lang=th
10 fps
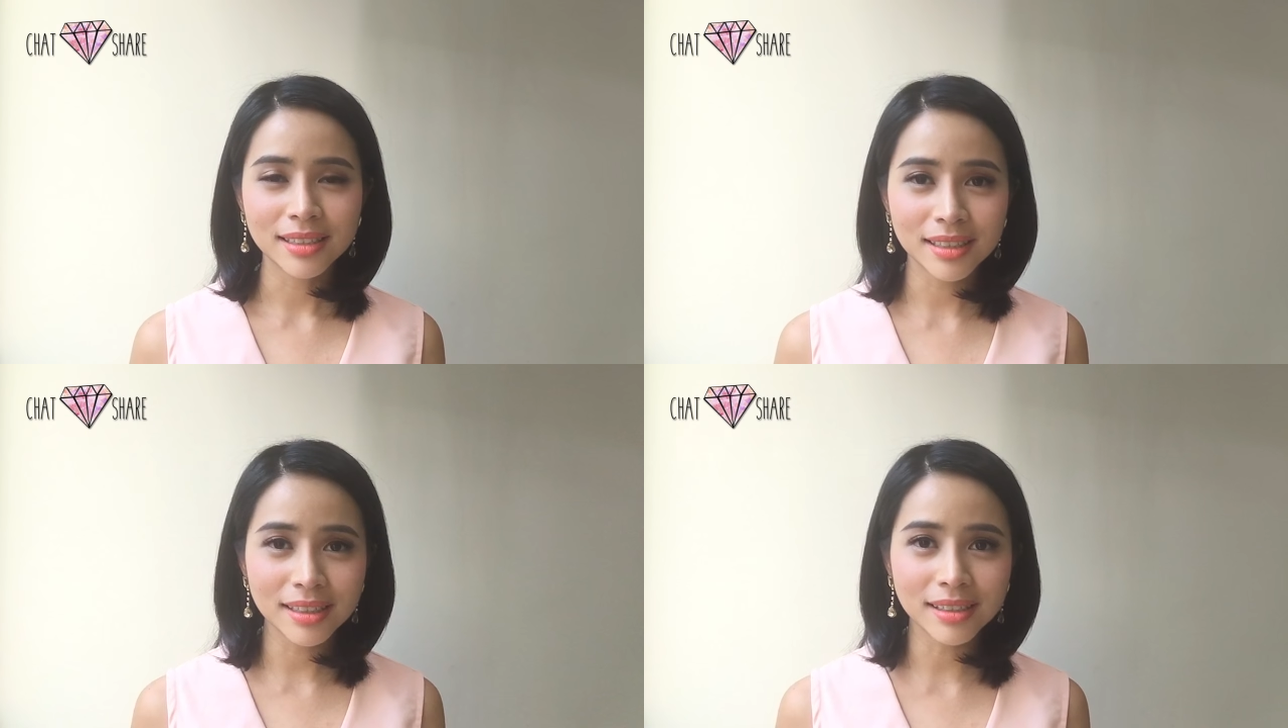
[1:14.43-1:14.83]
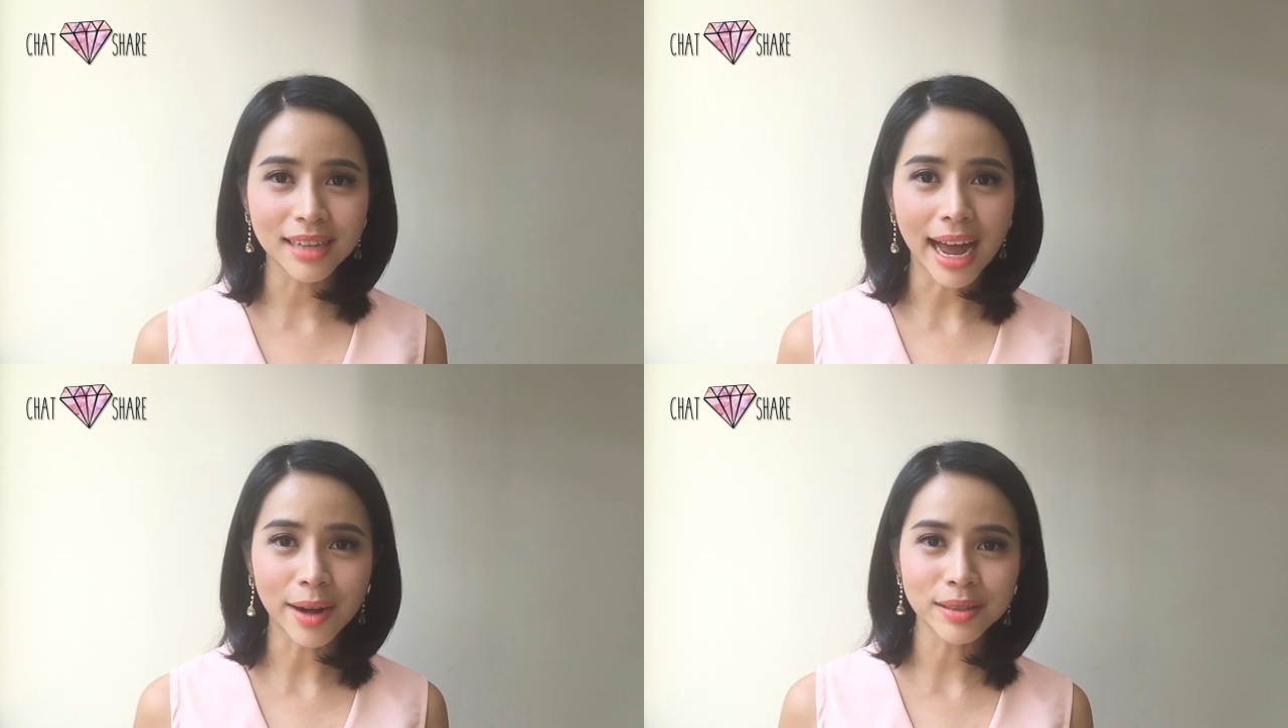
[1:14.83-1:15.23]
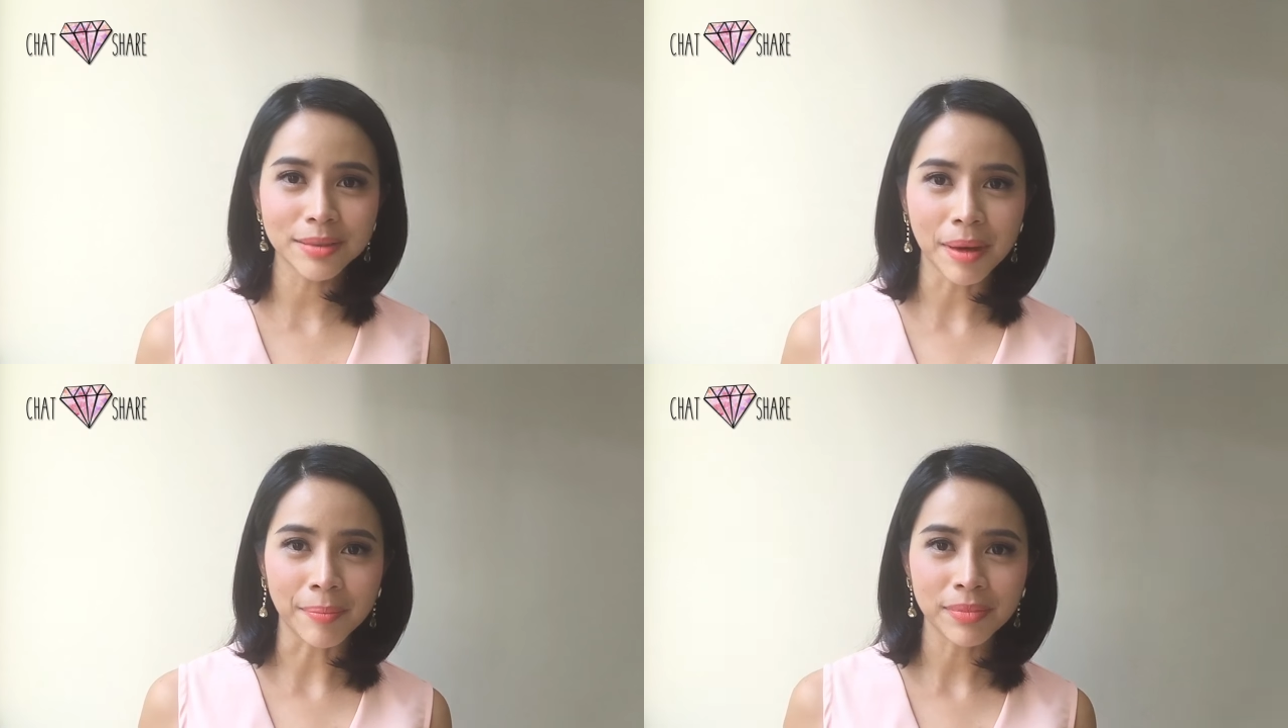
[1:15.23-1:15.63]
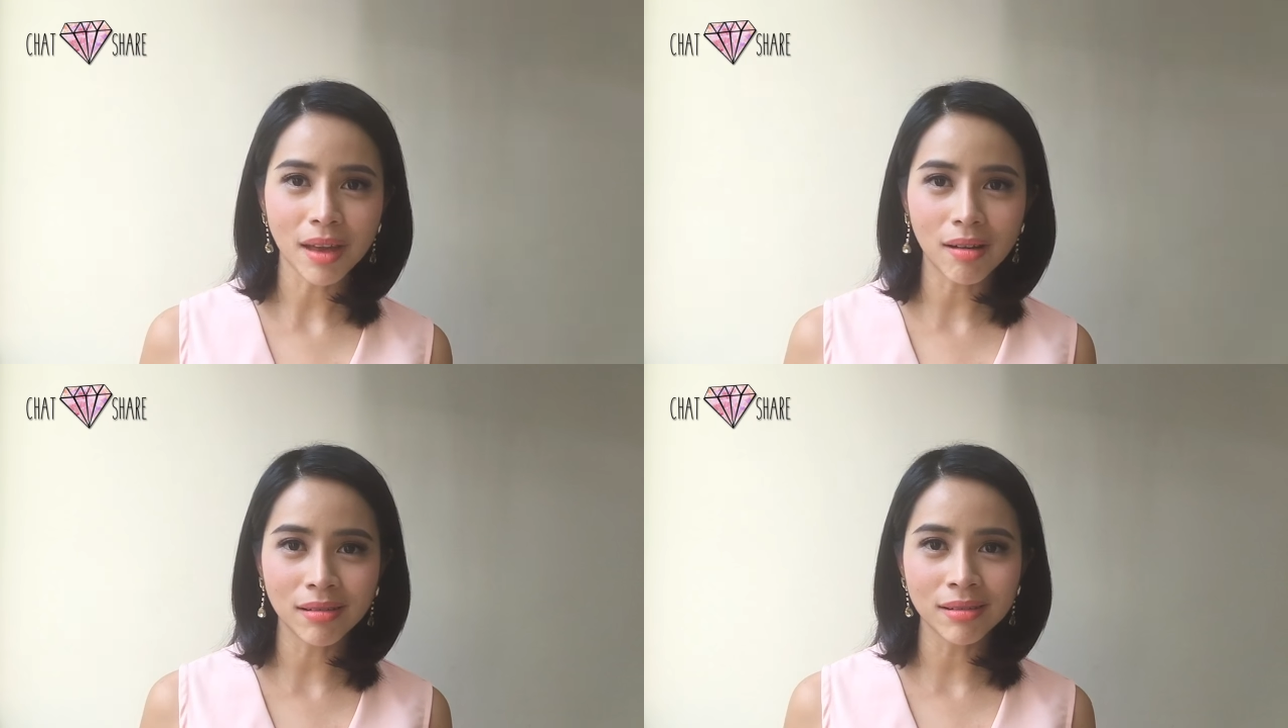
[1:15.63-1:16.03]
ซึ่งนางก็จะแบบ
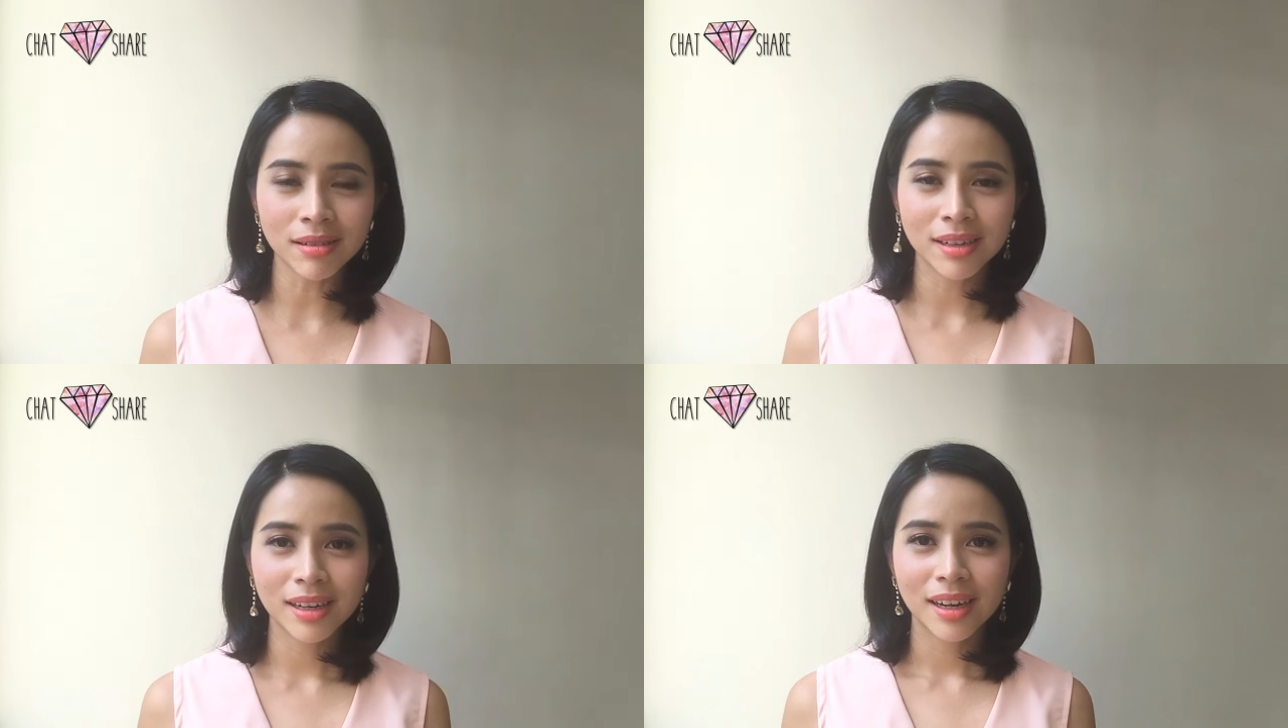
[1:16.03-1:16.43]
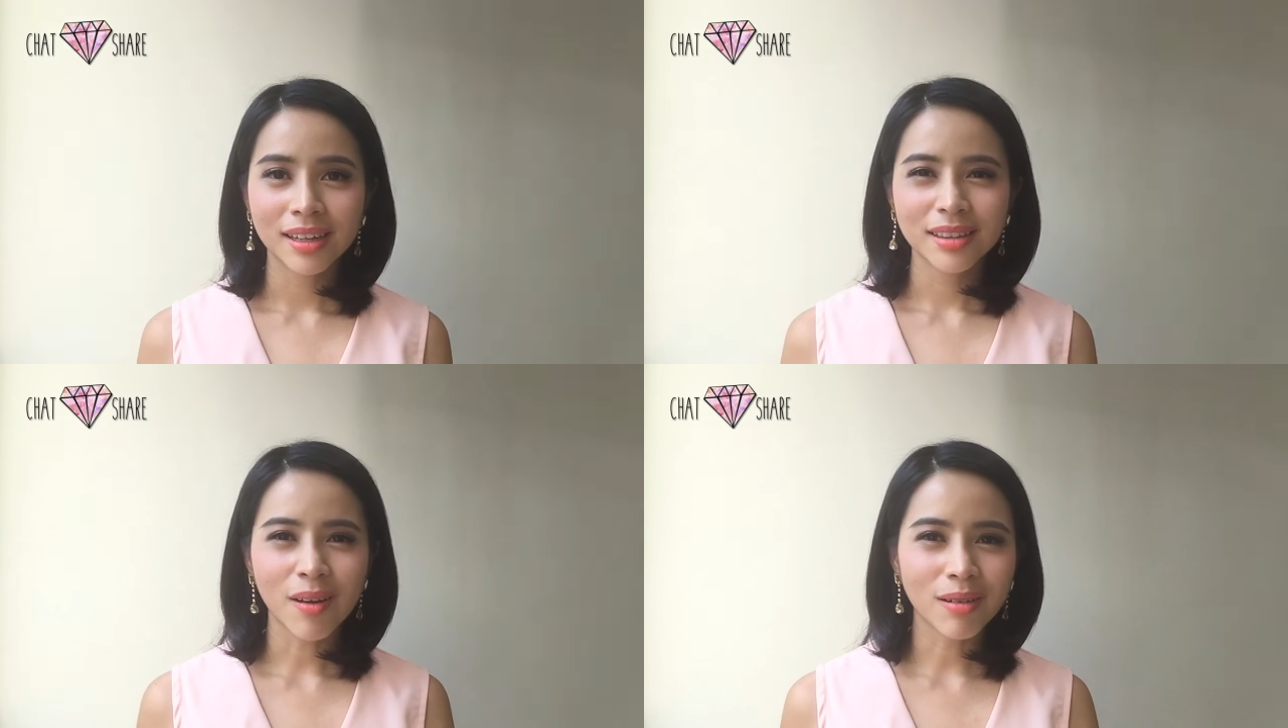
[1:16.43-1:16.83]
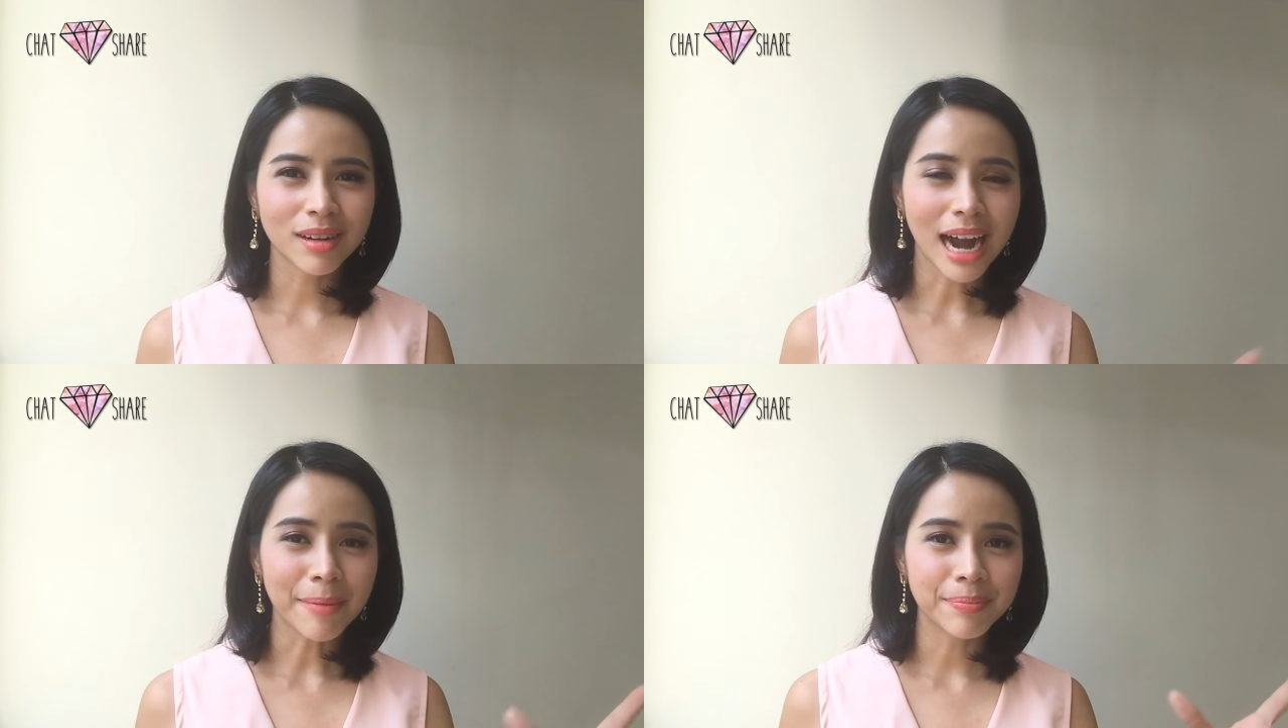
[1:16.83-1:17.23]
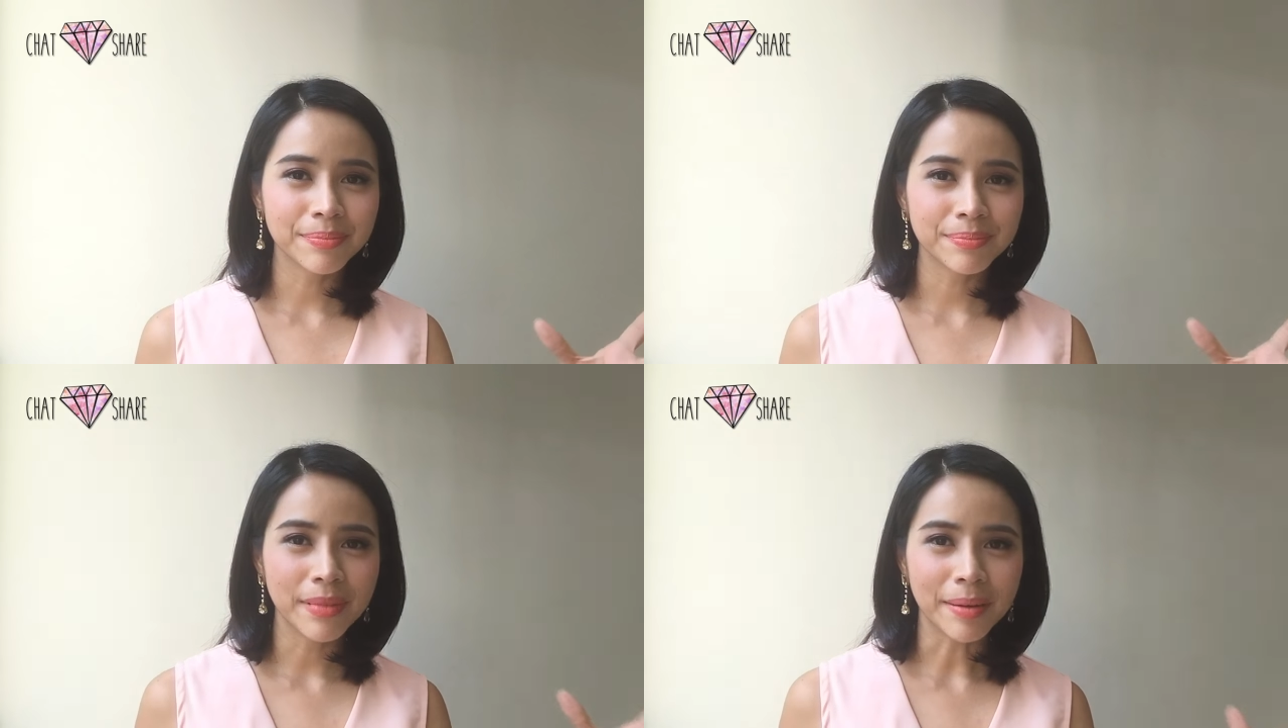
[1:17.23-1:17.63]
ต้องต้องรับ
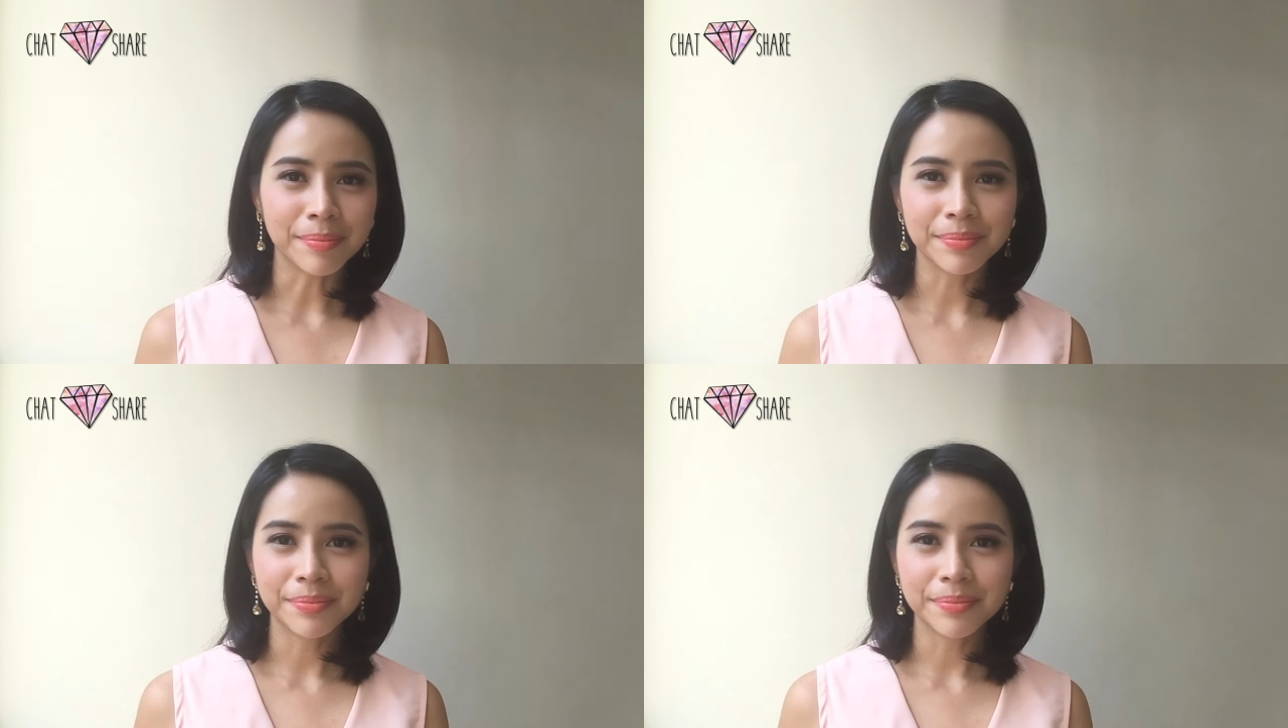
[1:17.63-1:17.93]
แบบ